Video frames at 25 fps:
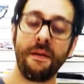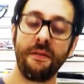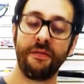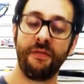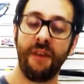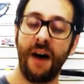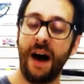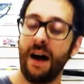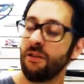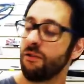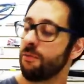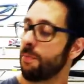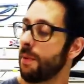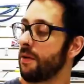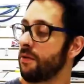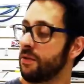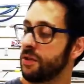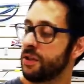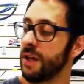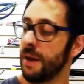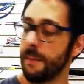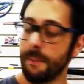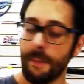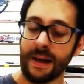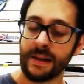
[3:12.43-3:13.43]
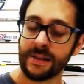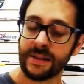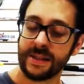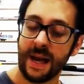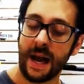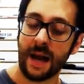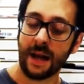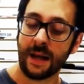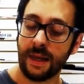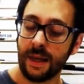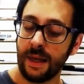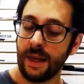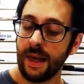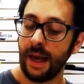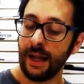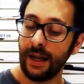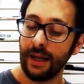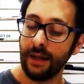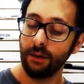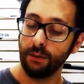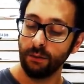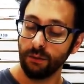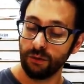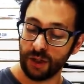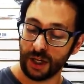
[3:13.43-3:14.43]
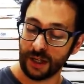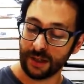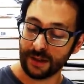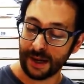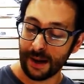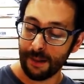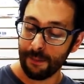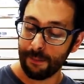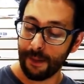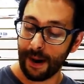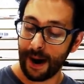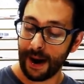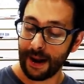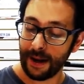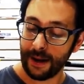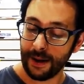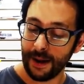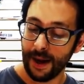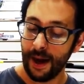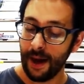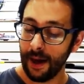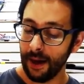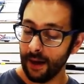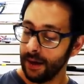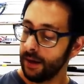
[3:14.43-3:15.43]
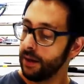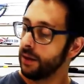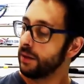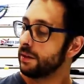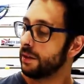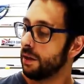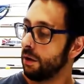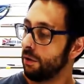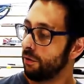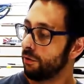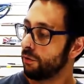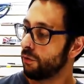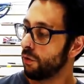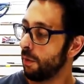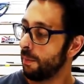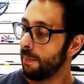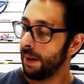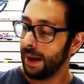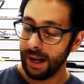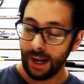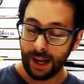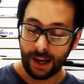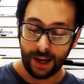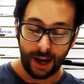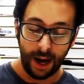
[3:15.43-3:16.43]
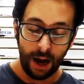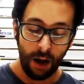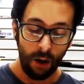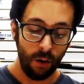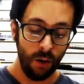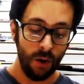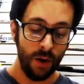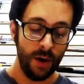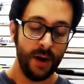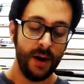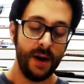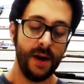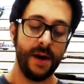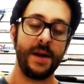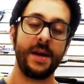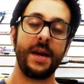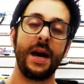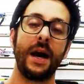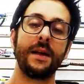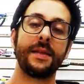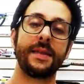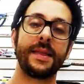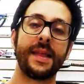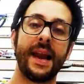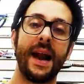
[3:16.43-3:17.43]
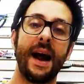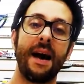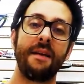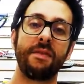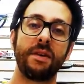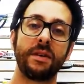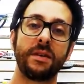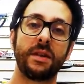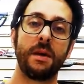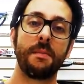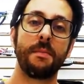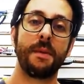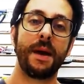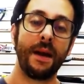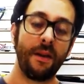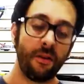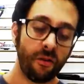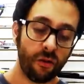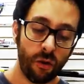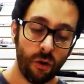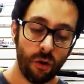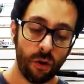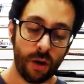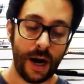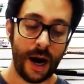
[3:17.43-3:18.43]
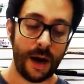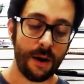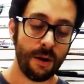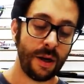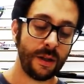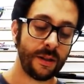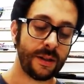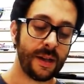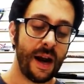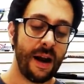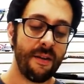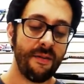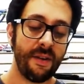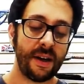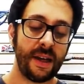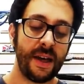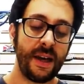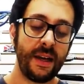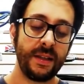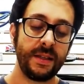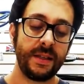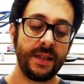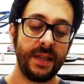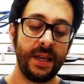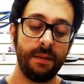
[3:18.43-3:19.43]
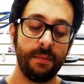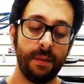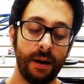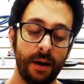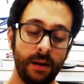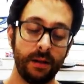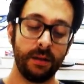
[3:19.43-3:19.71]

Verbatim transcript: fácil para você passar aqui e ele não te atrapalha, né? Então ficou bem legal. E a trava também, eles colocaram a trava aqui em cima.